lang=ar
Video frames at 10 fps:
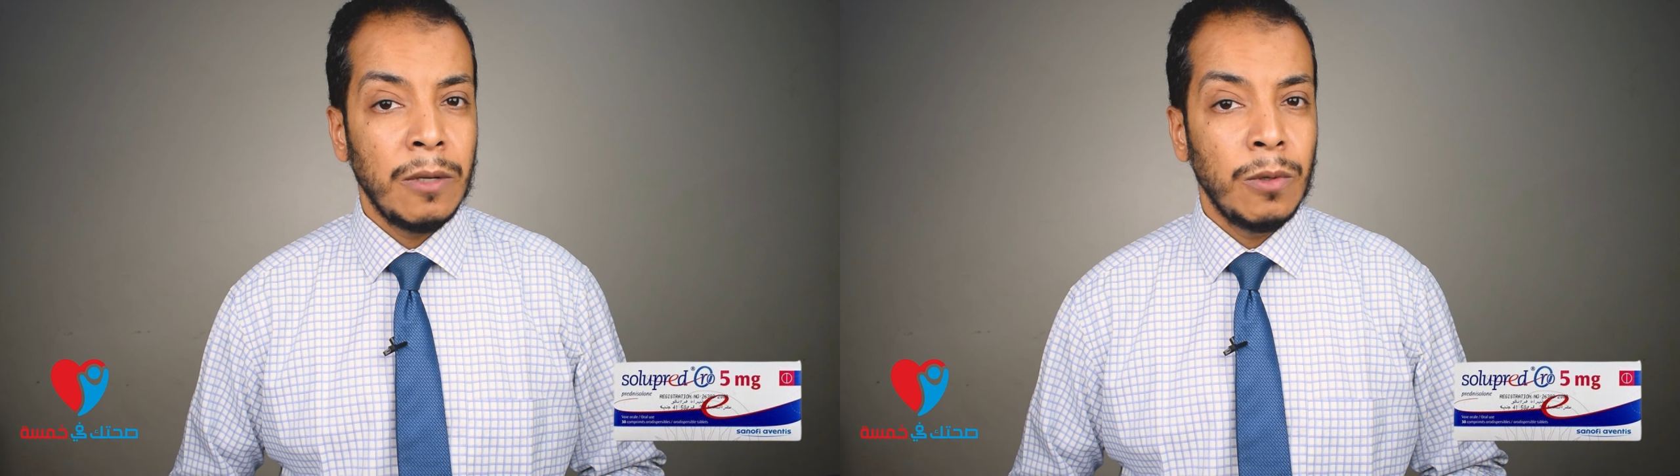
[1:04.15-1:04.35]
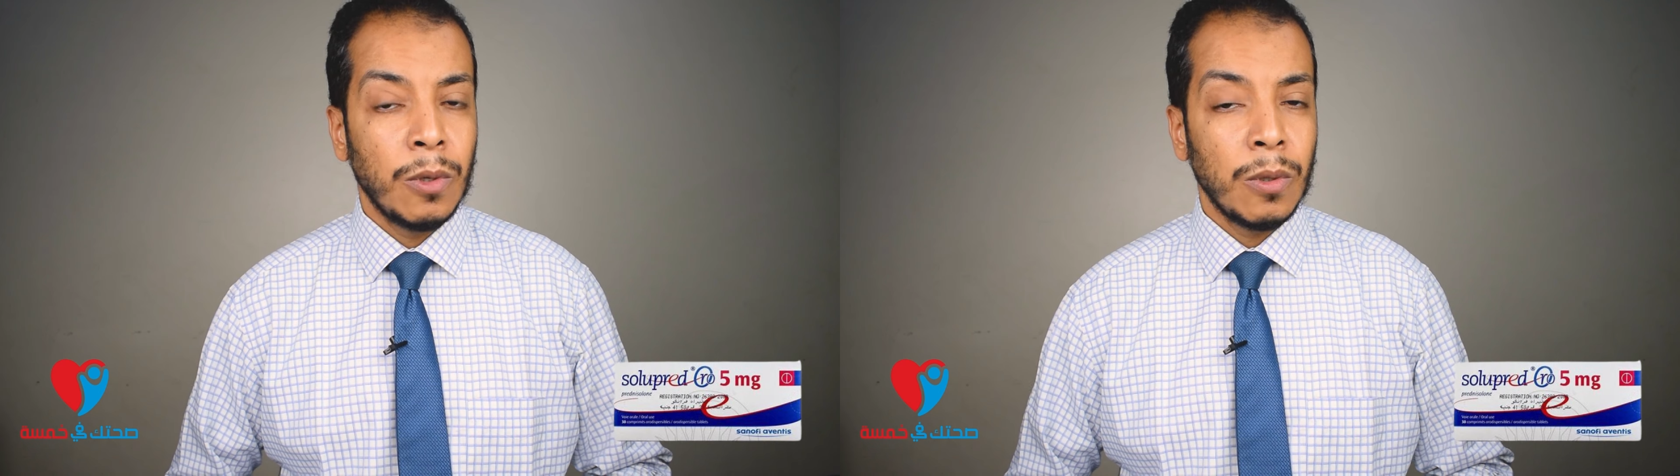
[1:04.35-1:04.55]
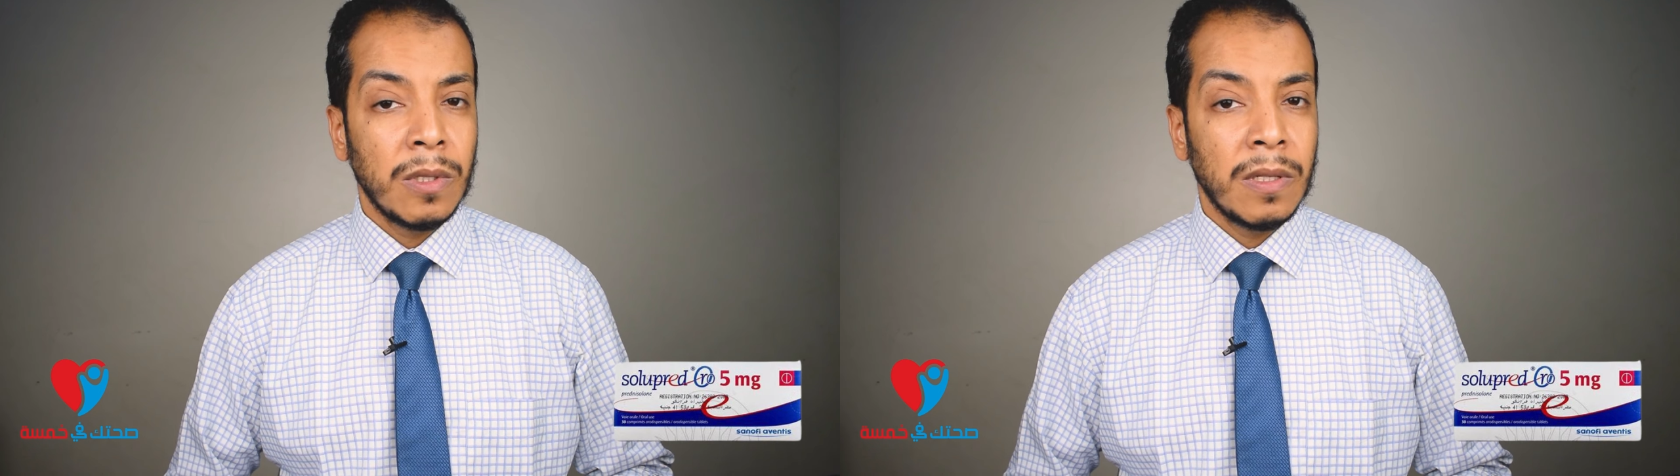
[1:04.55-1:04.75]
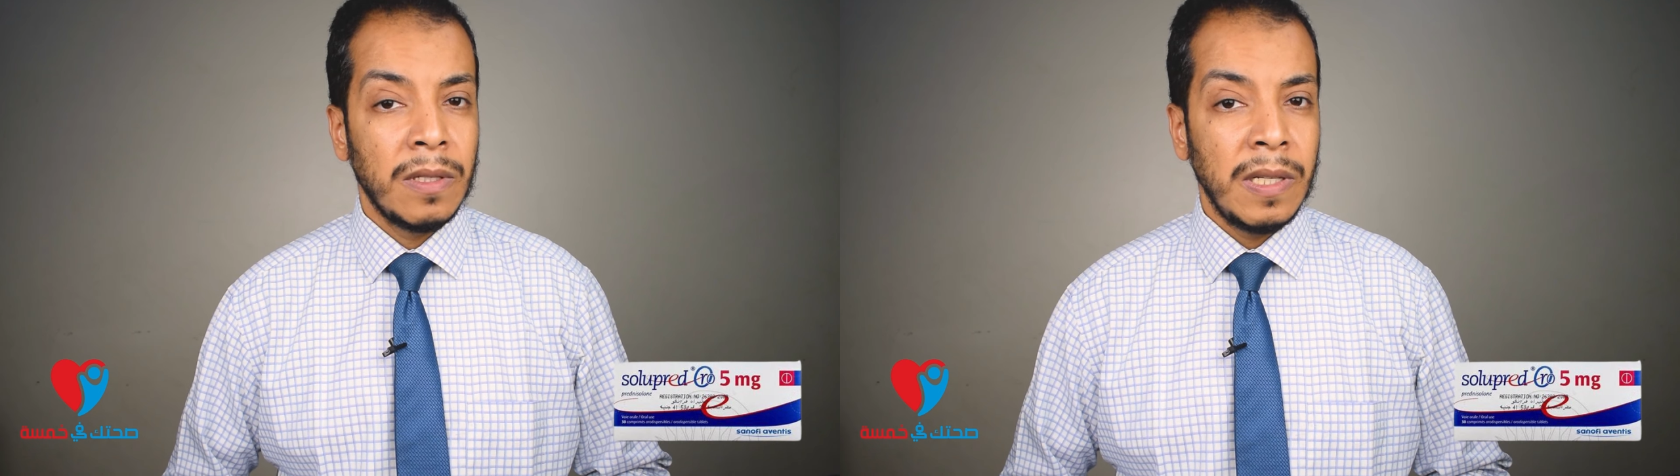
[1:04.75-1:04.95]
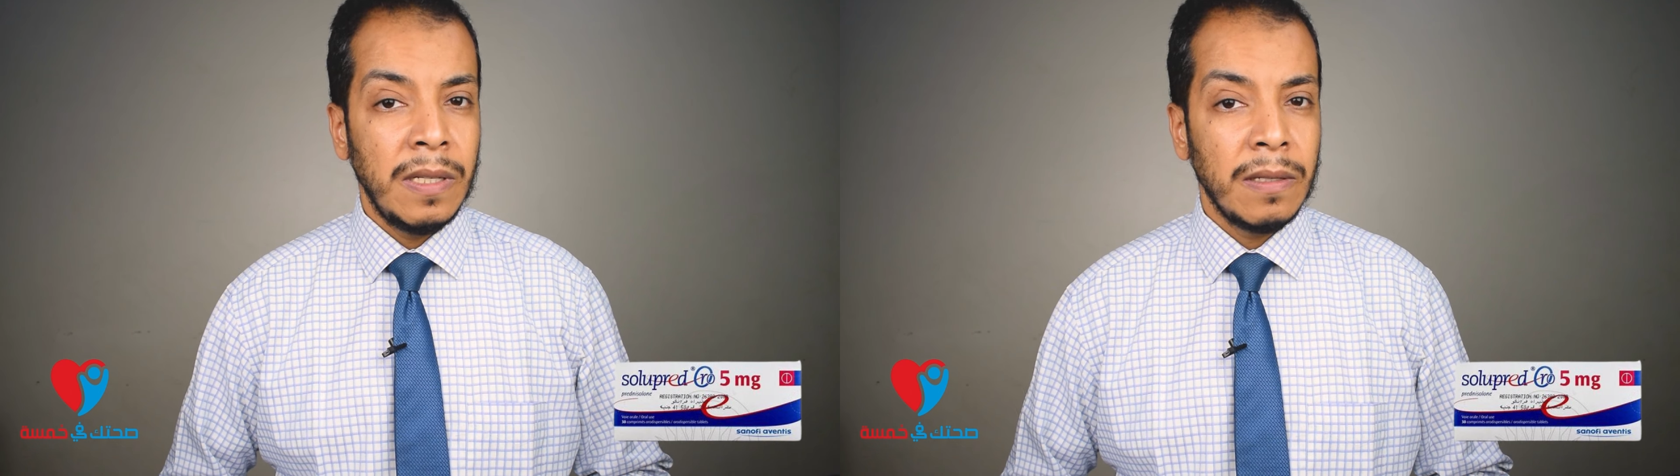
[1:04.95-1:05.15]
او الكرونز
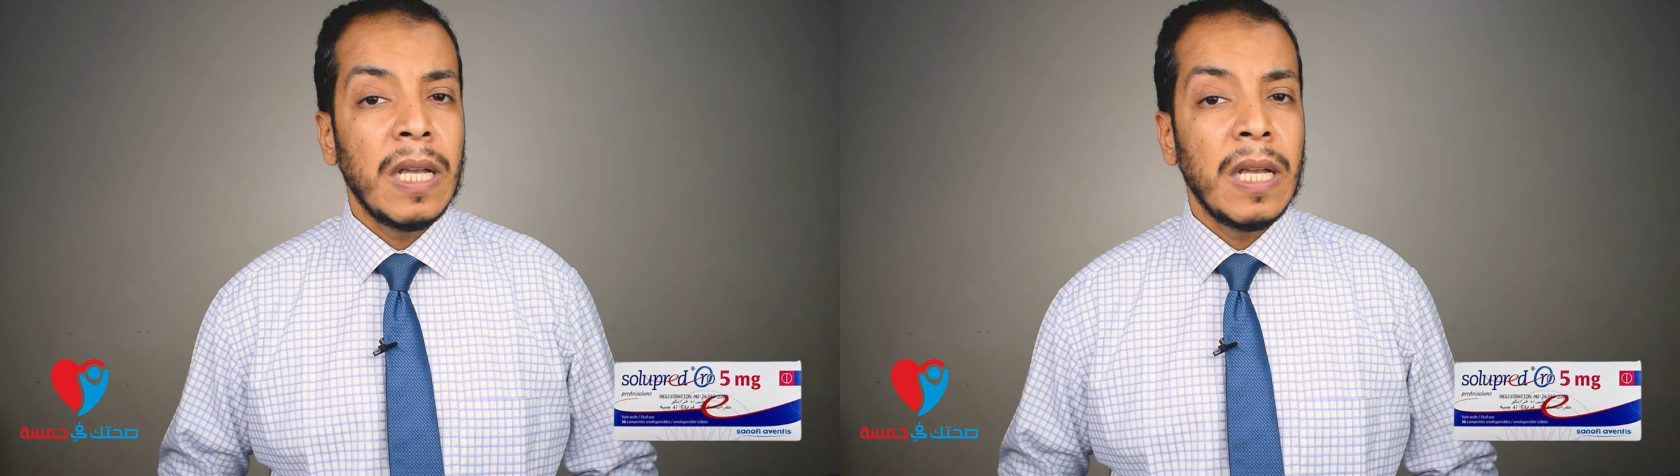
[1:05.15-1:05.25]
ديزيز